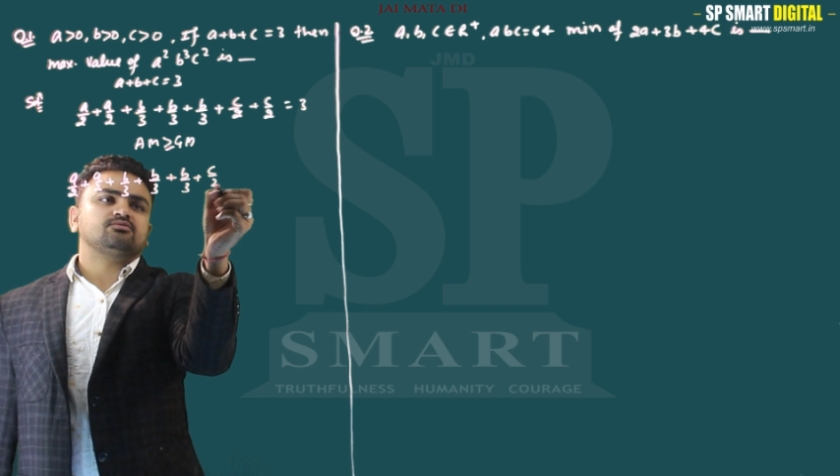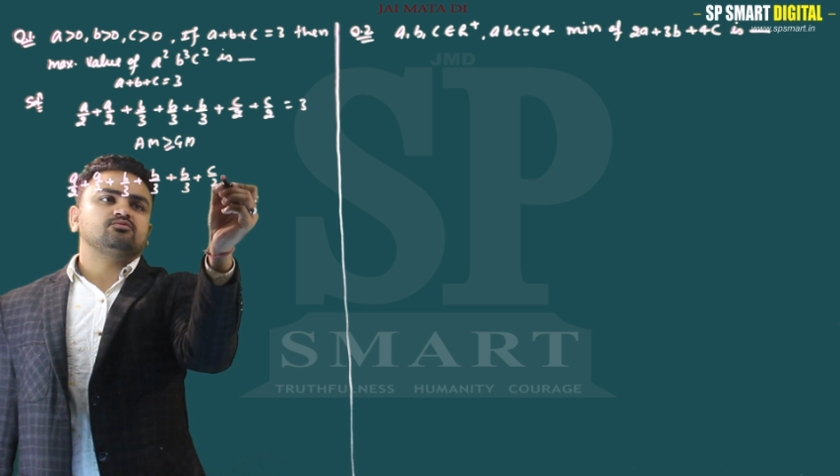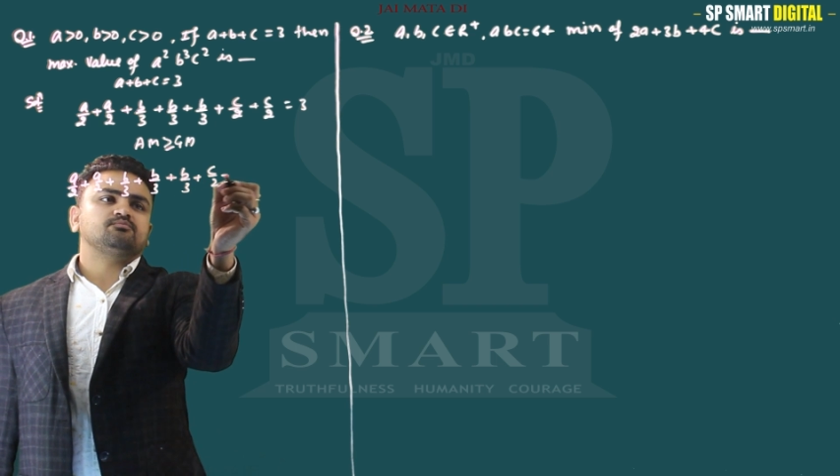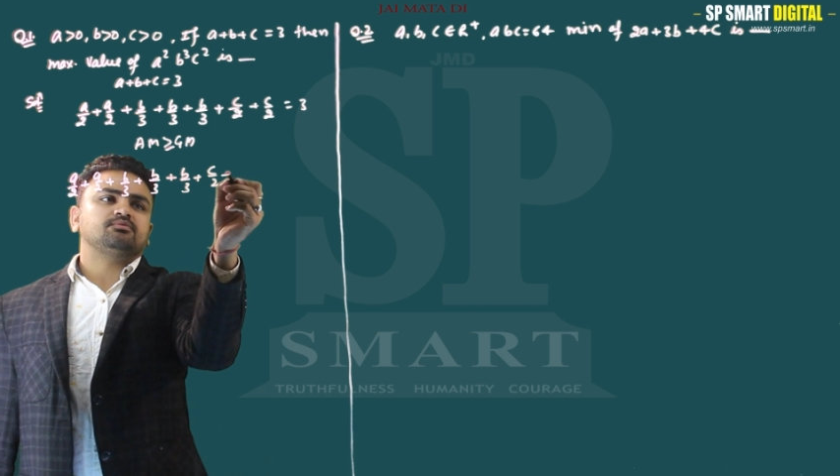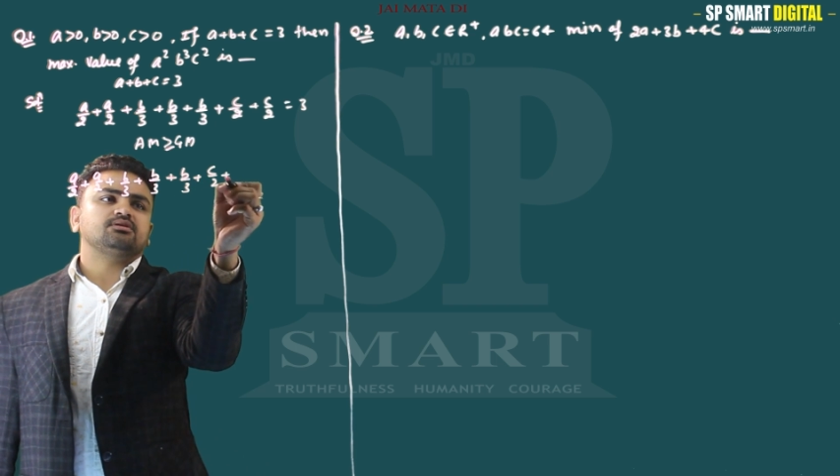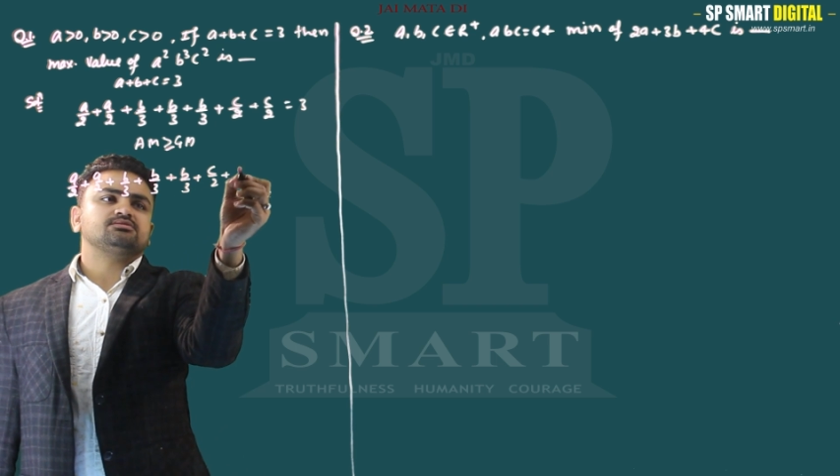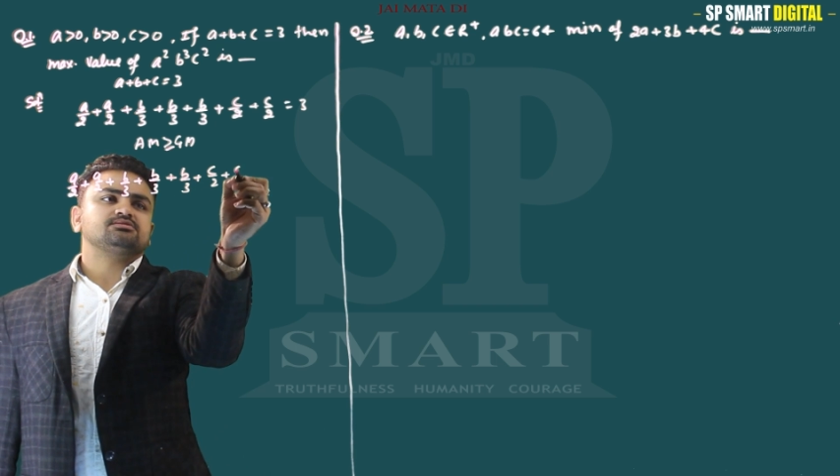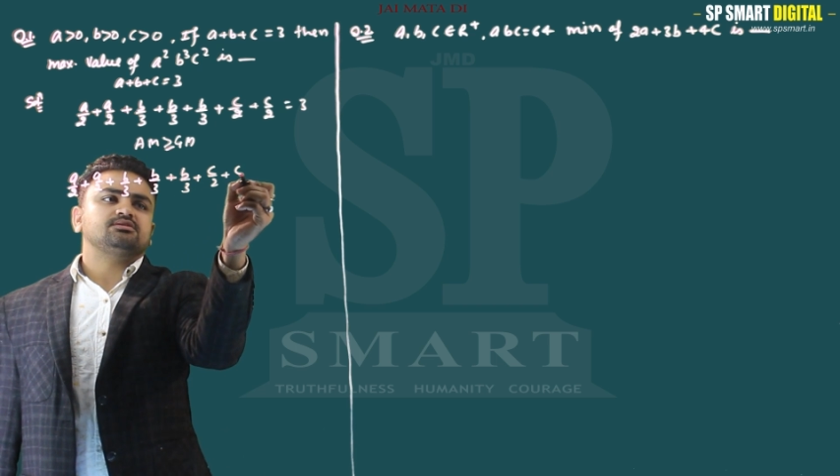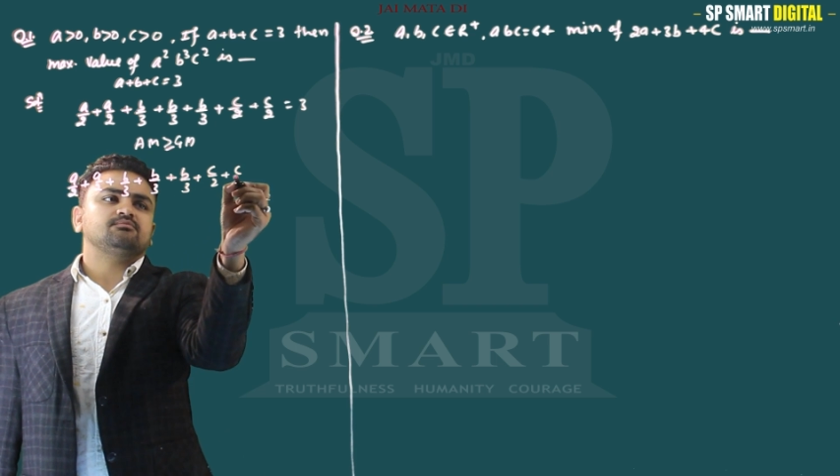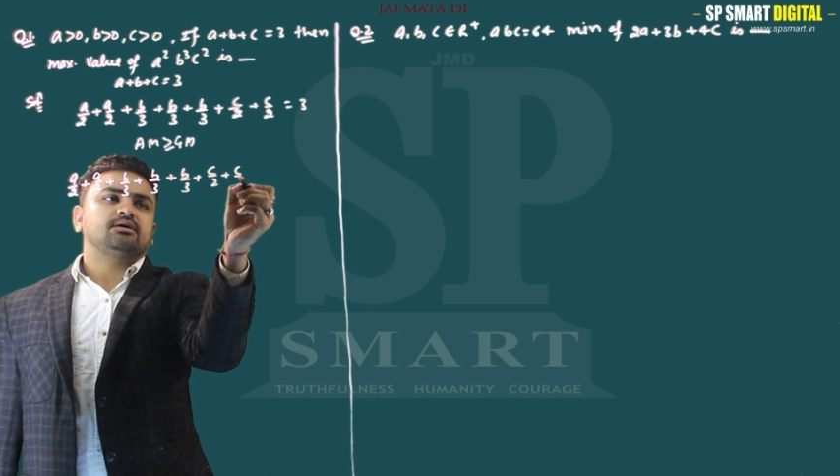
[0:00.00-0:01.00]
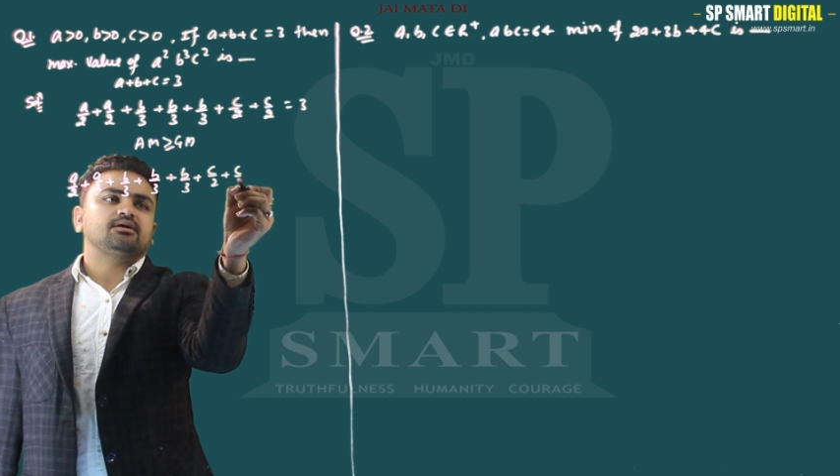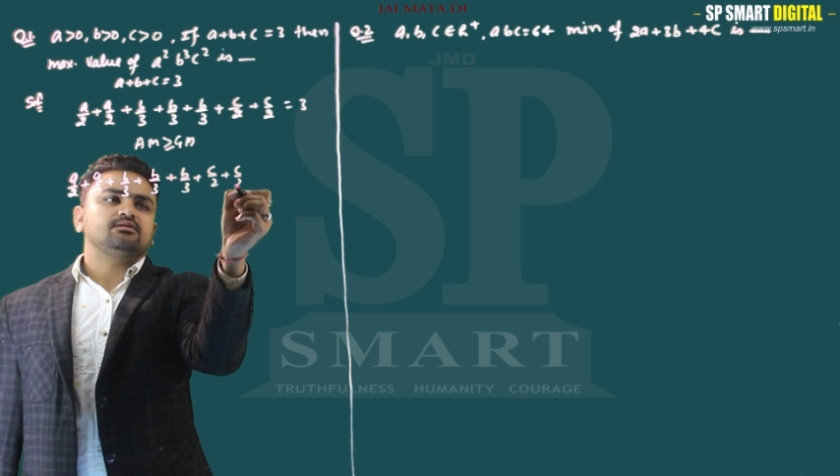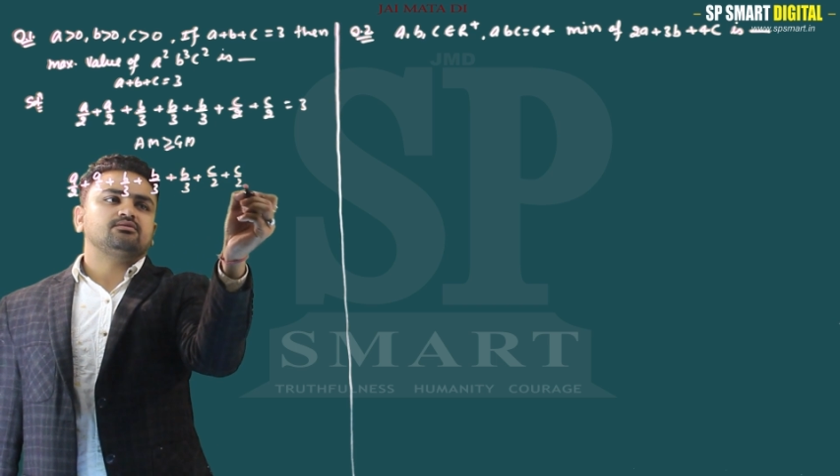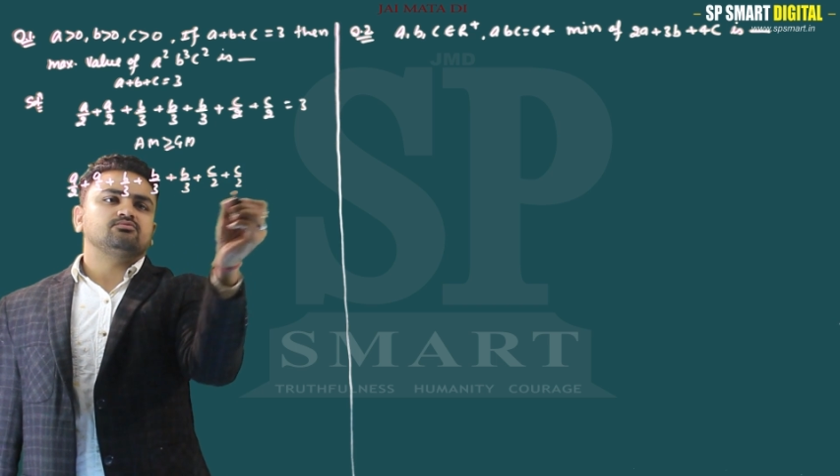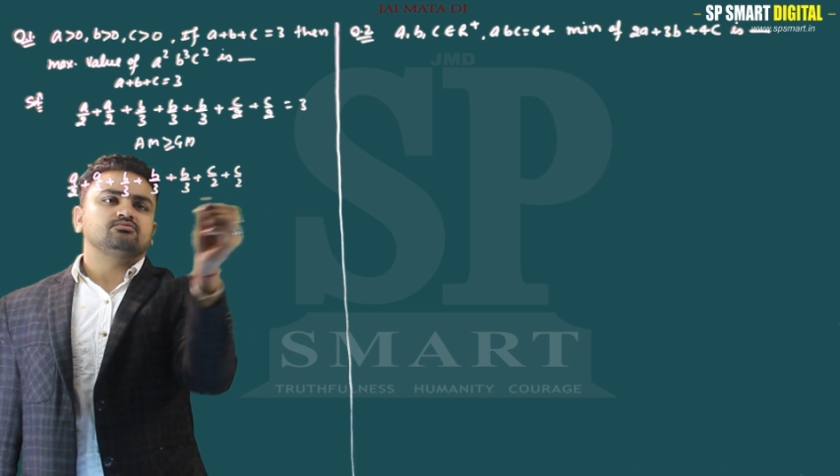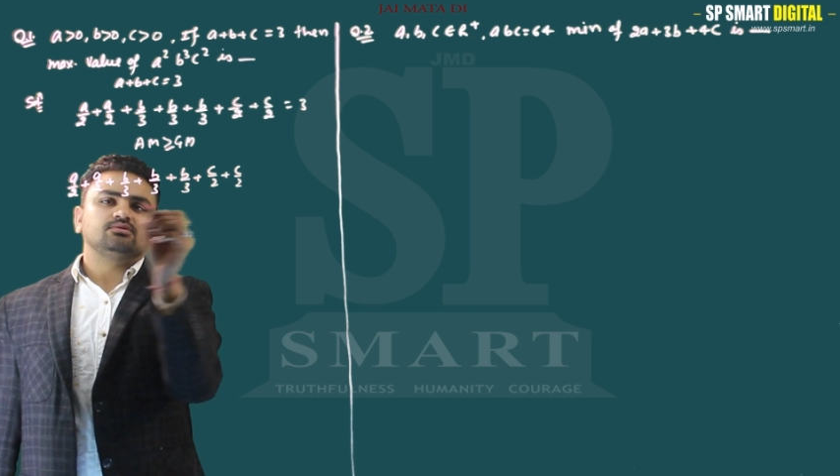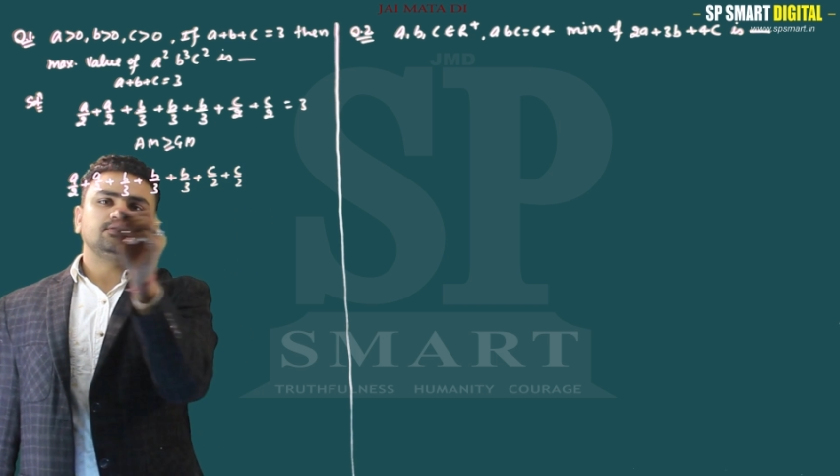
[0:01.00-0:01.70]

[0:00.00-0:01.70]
टू प्लस सी बाई टू